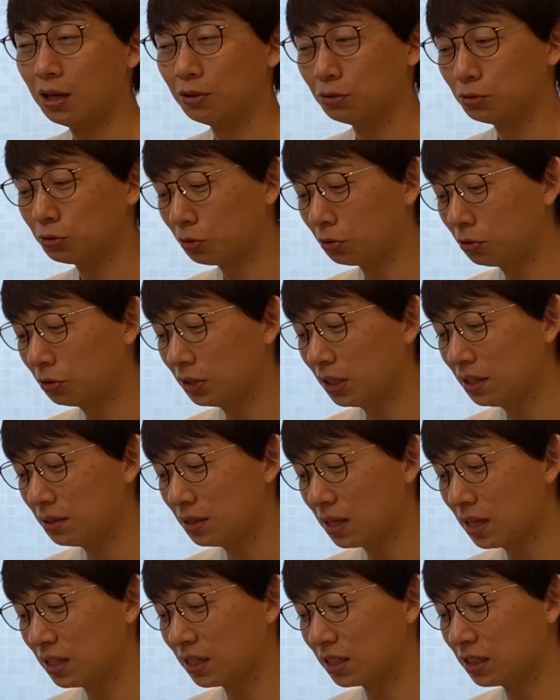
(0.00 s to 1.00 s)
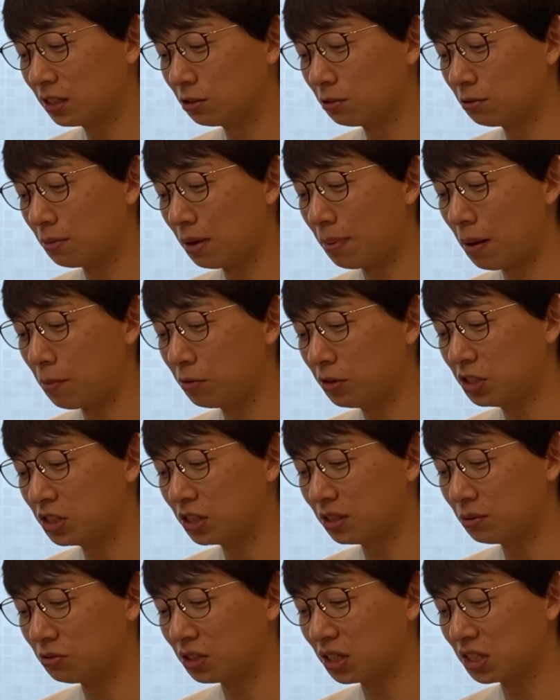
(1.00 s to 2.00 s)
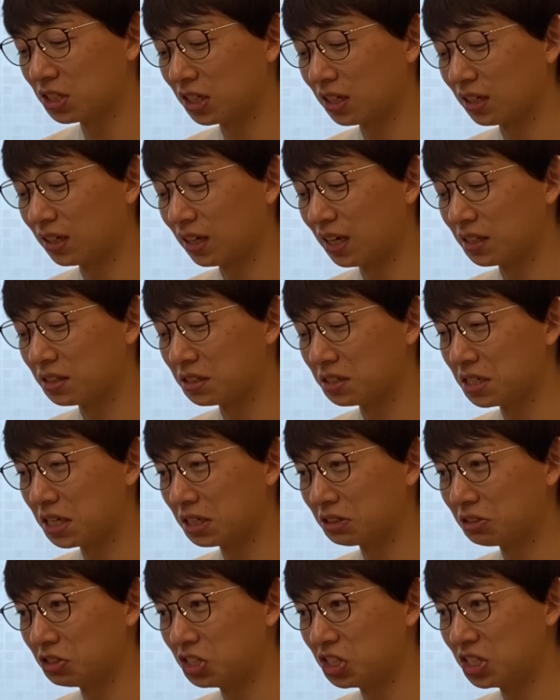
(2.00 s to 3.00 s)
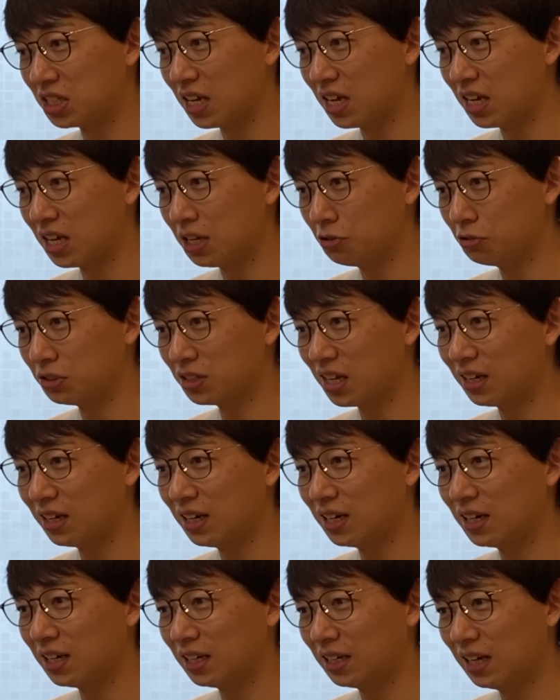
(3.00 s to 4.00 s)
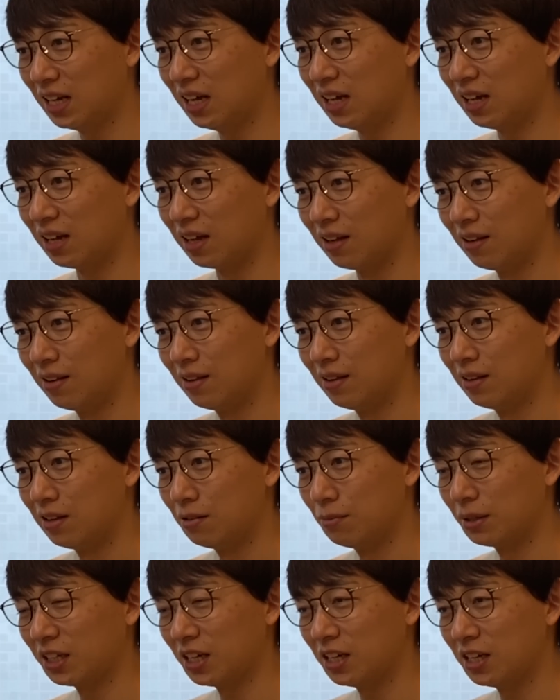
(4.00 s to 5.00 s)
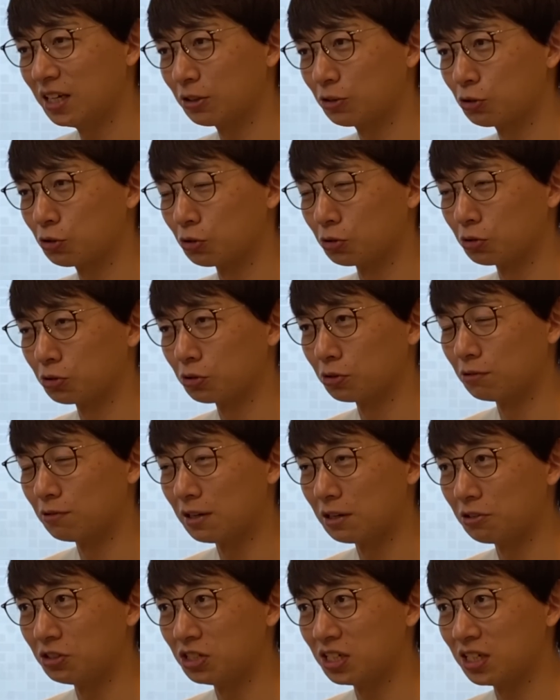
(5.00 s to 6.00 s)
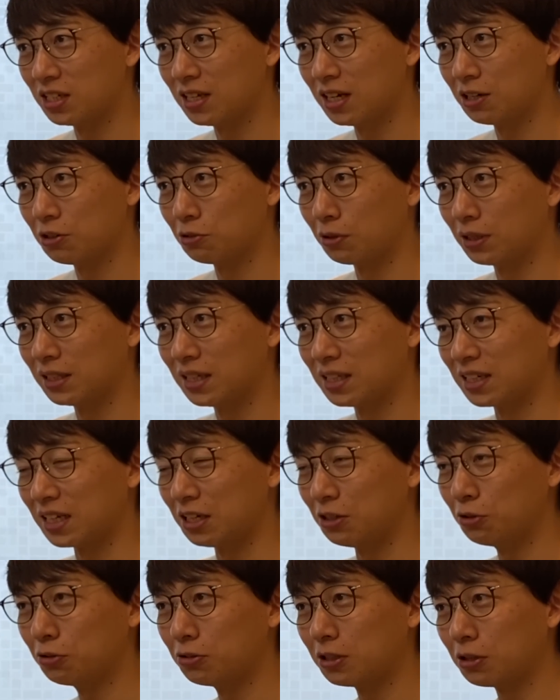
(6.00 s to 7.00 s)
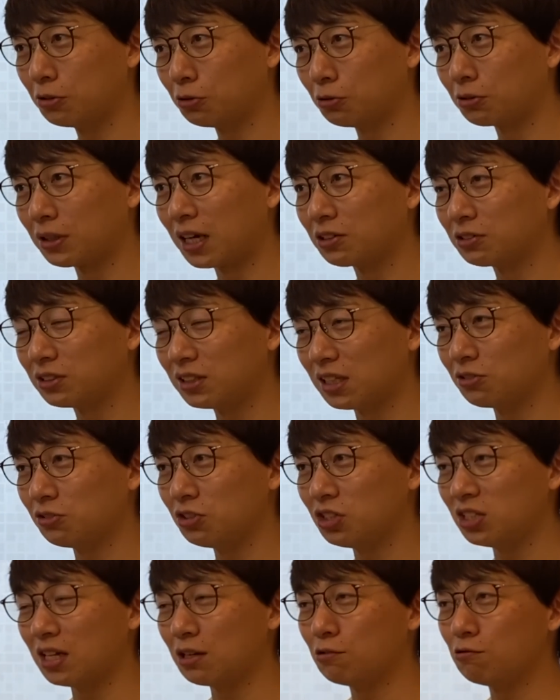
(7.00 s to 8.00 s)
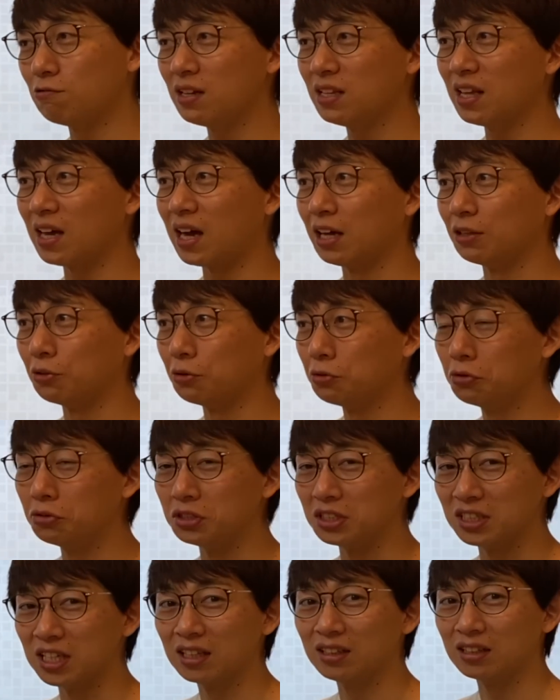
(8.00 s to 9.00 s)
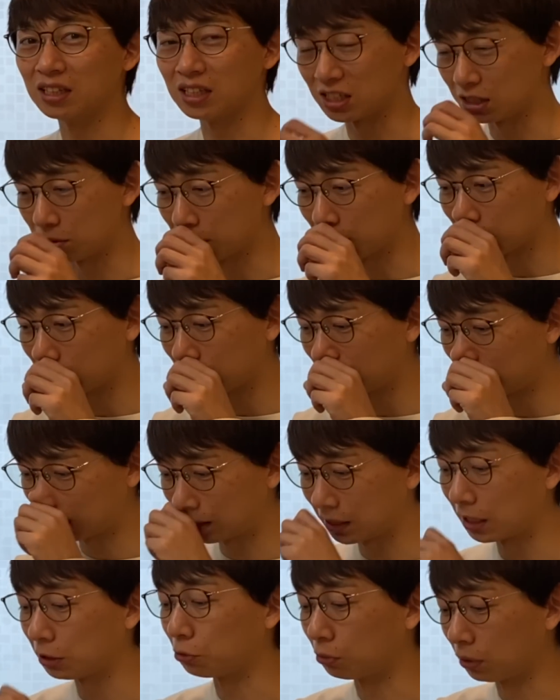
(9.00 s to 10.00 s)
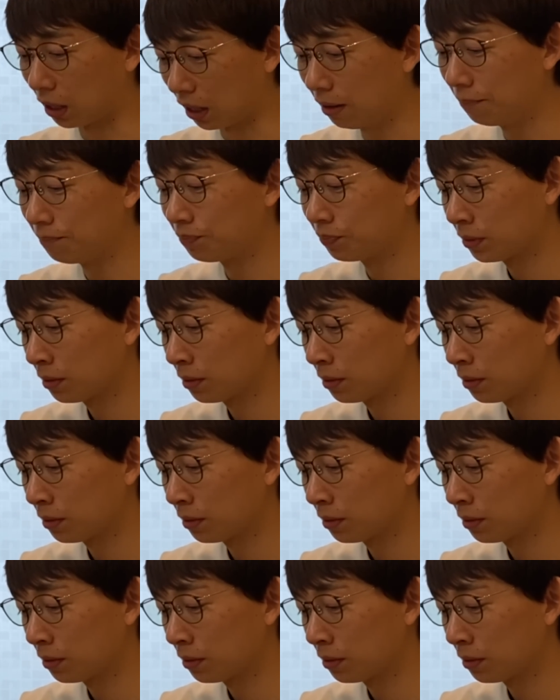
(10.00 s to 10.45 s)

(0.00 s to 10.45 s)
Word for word: そこで何かしらパブリッシャーで昔から活躍している相良が、契約書のその悪知恵であるとか何かいろいろなことを画策した上であのようになってしまったとか。